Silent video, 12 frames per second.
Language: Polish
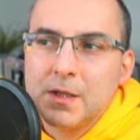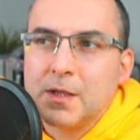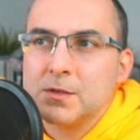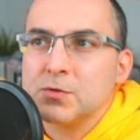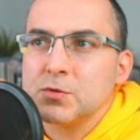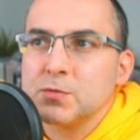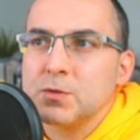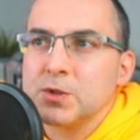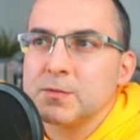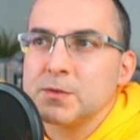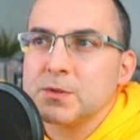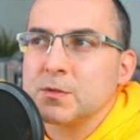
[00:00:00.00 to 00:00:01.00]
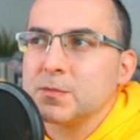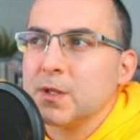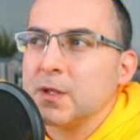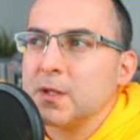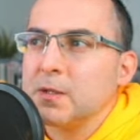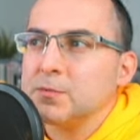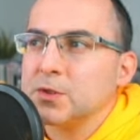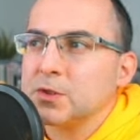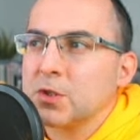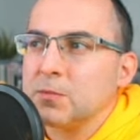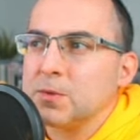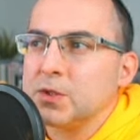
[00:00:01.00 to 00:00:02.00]
I teraz już możemy sobie
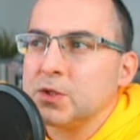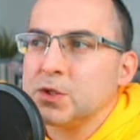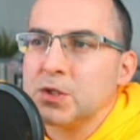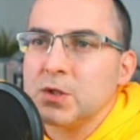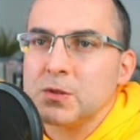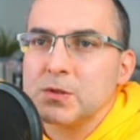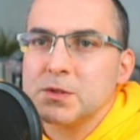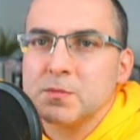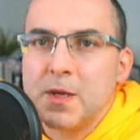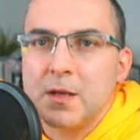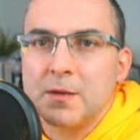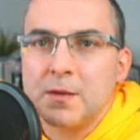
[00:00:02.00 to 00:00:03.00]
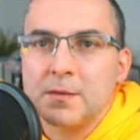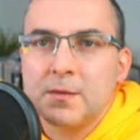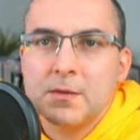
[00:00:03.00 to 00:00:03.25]
przystąpić do zmian.